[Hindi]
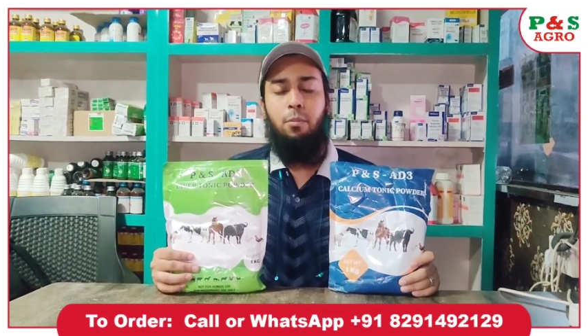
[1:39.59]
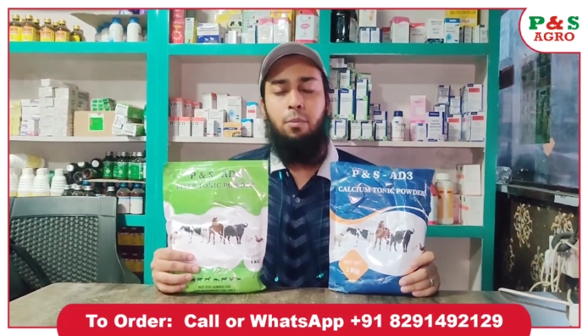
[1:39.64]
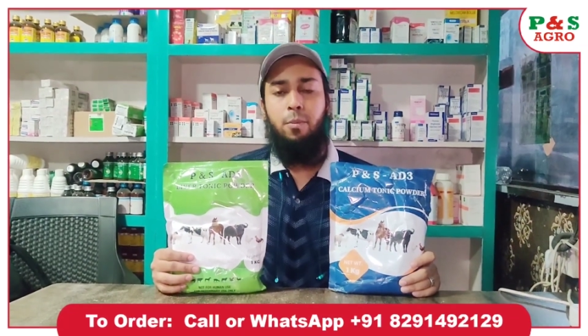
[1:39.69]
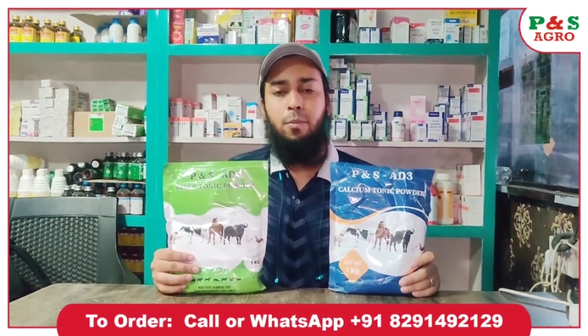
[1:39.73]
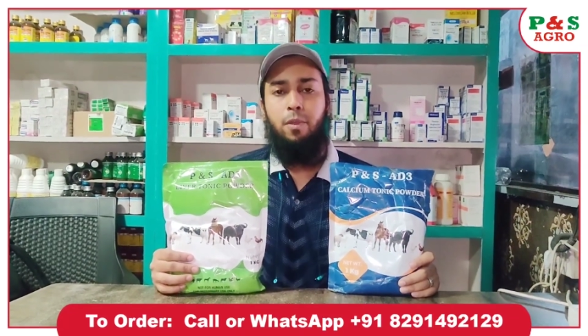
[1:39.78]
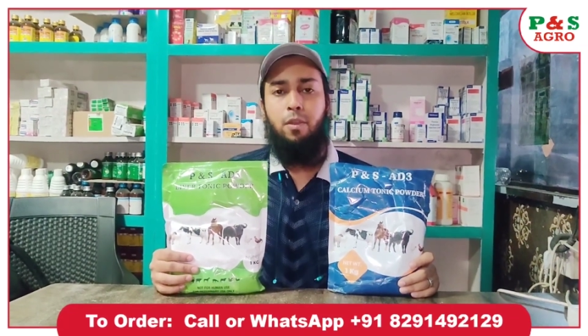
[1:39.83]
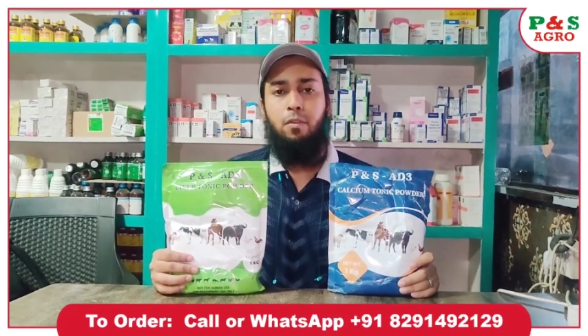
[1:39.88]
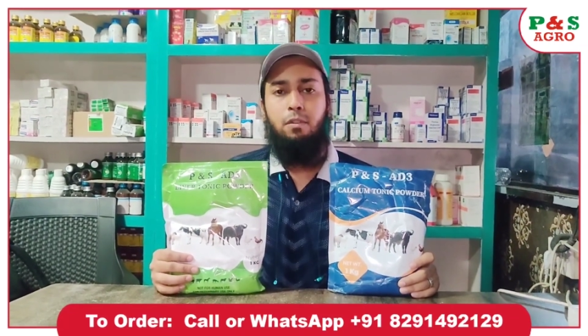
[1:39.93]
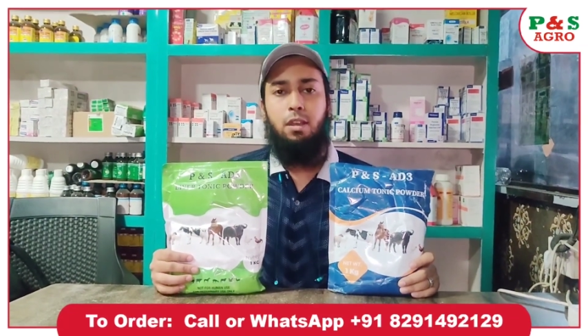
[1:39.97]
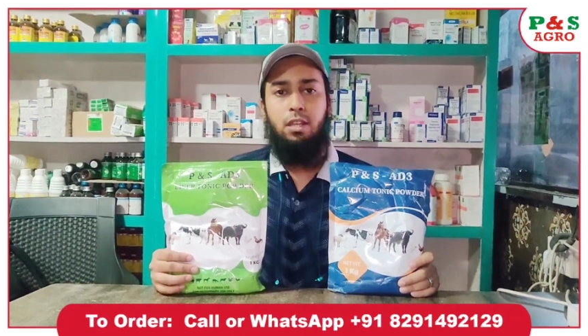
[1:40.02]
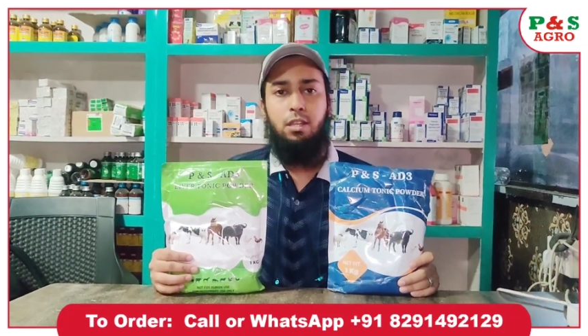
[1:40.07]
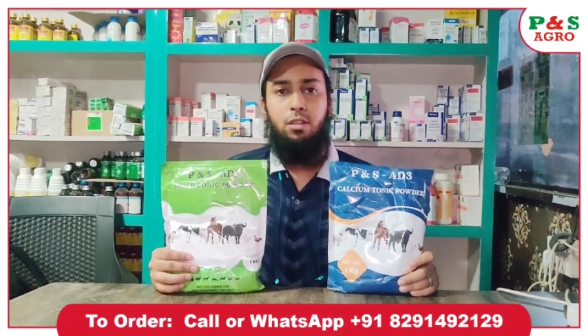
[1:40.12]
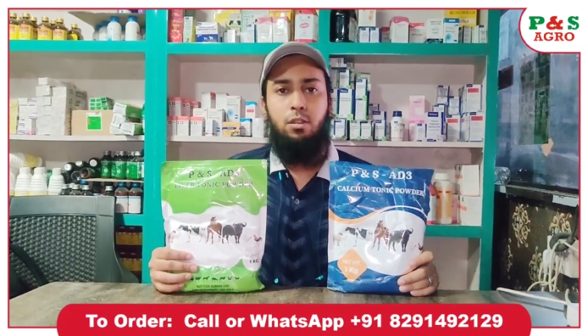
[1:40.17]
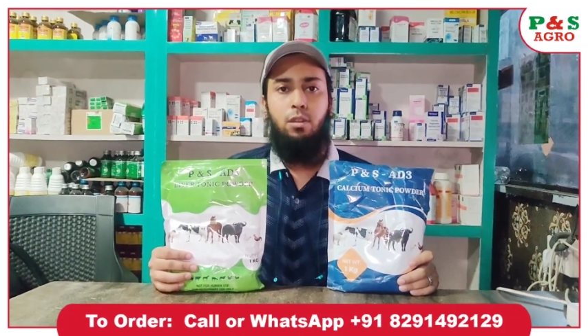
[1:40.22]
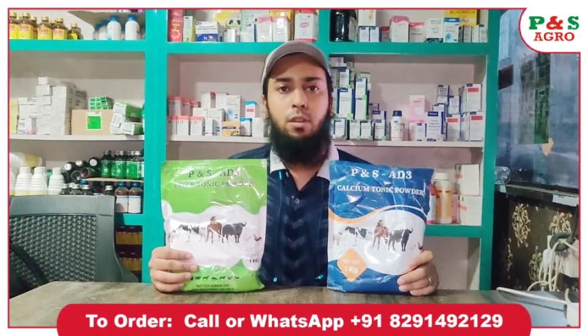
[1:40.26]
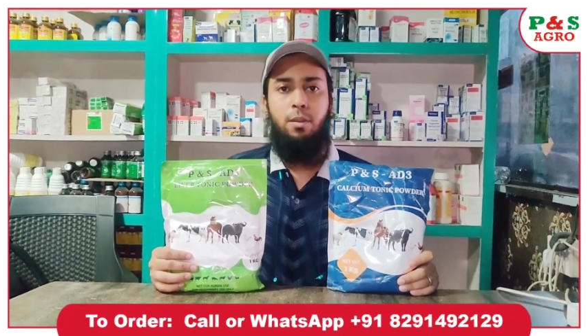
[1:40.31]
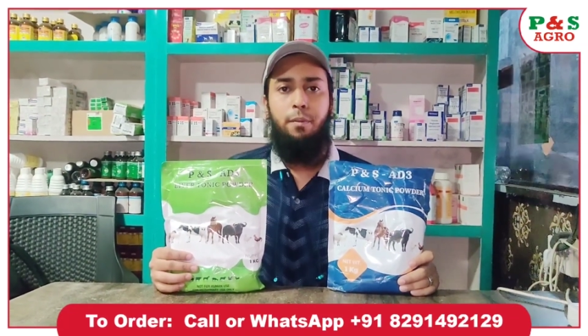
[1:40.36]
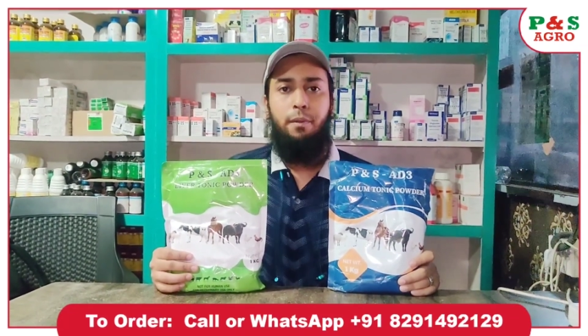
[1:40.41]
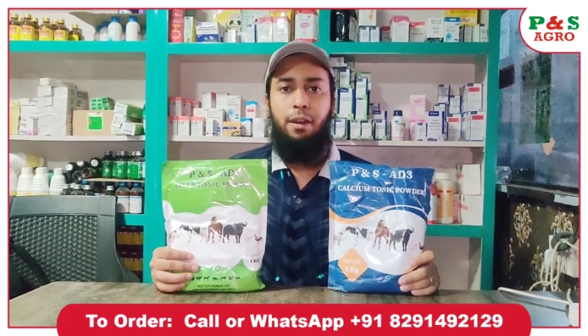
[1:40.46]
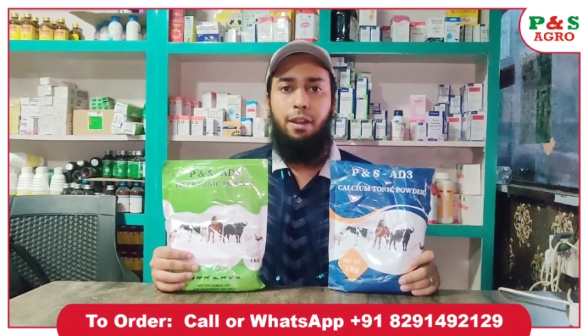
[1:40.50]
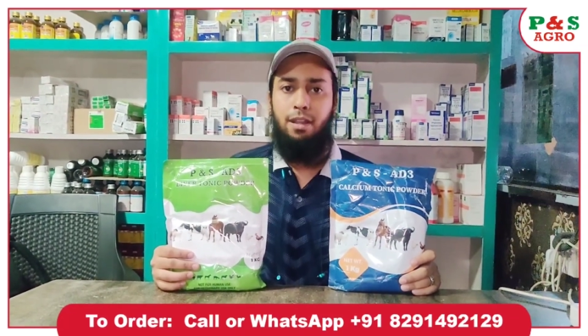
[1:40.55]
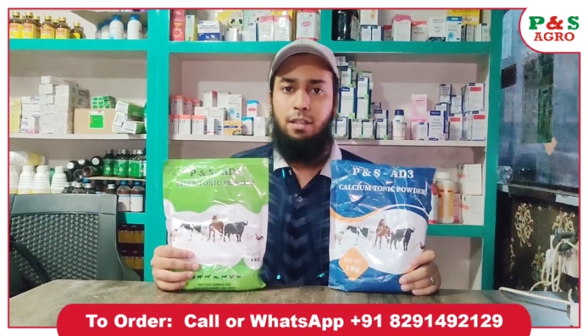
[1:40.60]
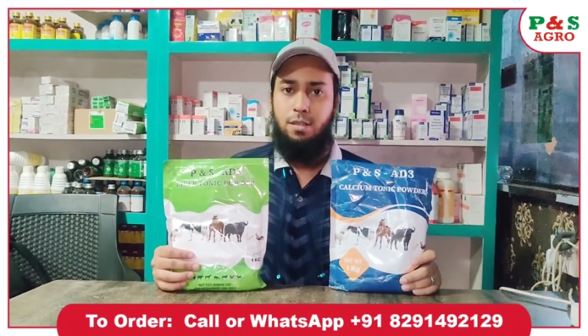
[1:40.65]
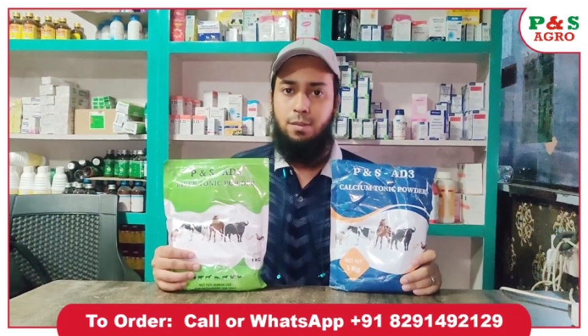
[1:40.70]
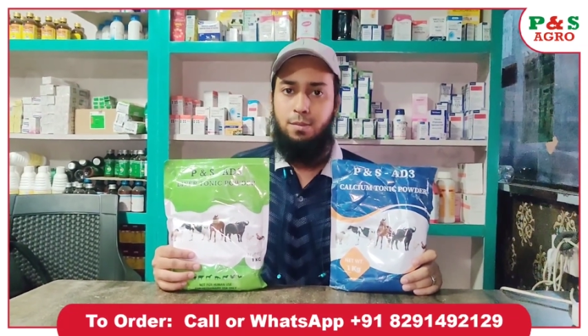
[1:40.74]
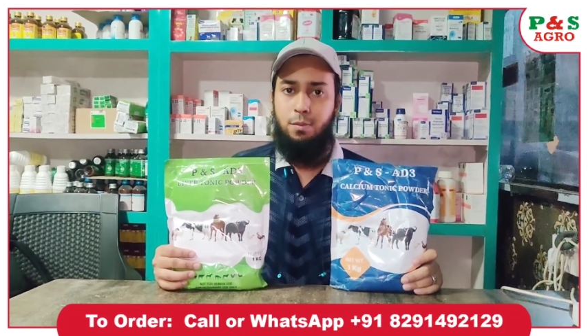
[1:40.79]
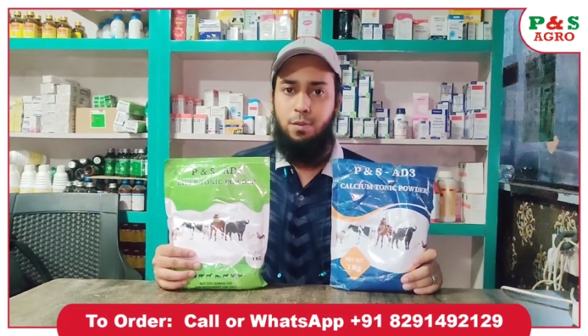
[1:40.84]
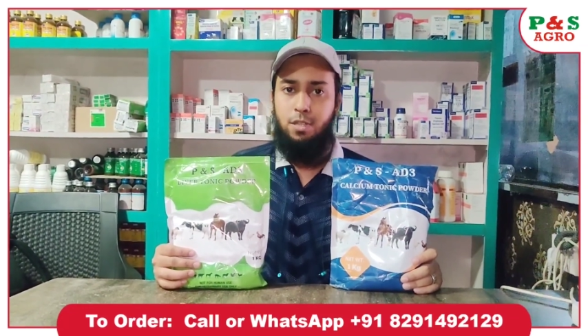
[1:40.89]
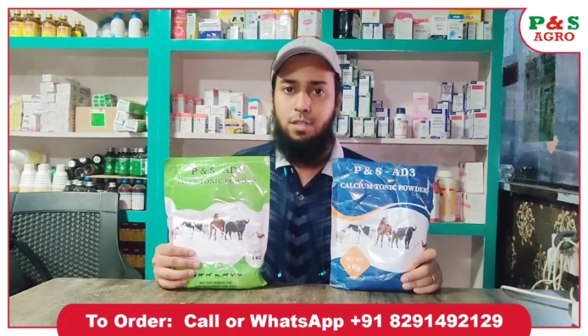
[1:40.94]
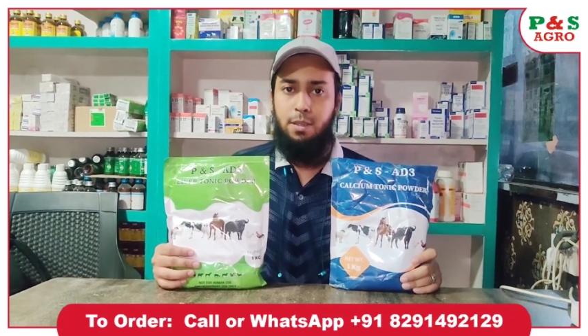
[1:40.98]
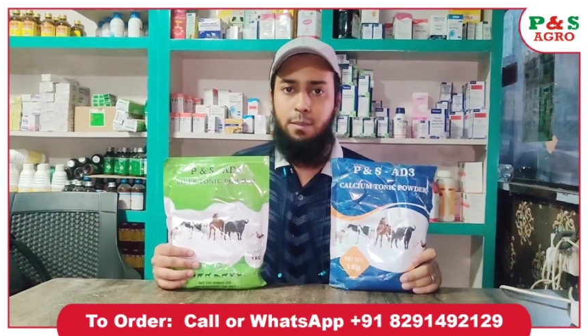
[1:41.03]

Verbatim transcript: में मंगवाते हो हम ट्रांसपोर्ट